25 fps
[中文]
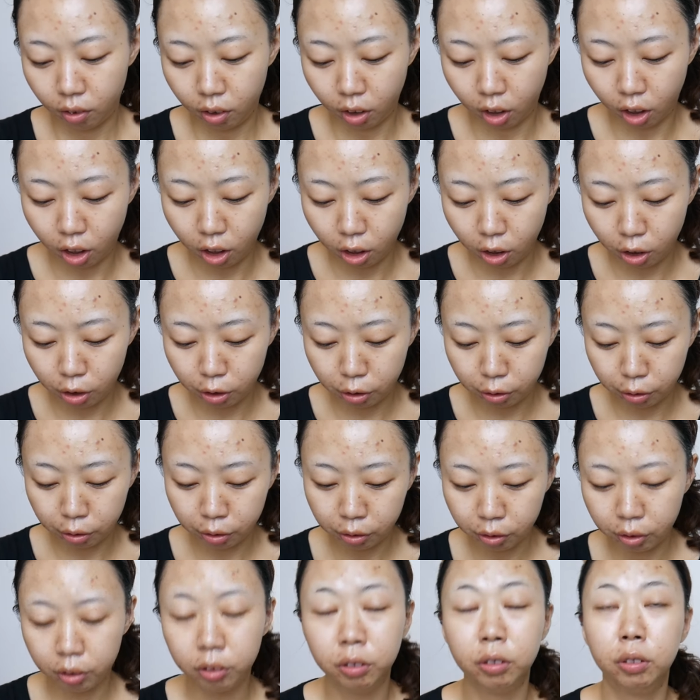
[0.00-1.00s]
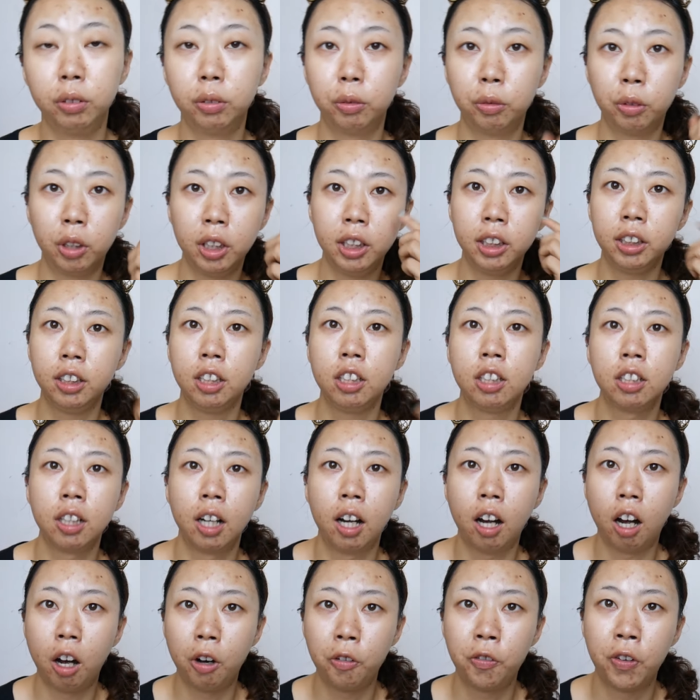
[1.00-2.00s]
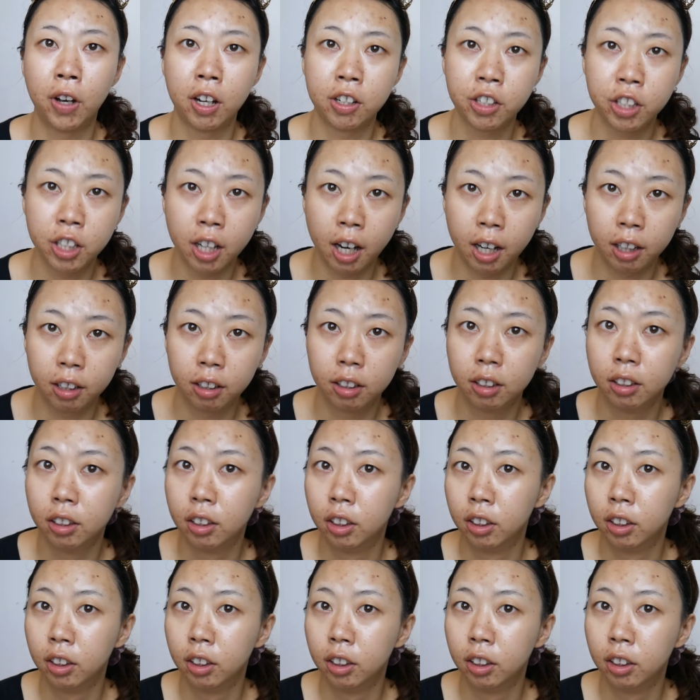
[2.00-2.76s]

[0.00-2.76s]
然后我已经上好防晒了，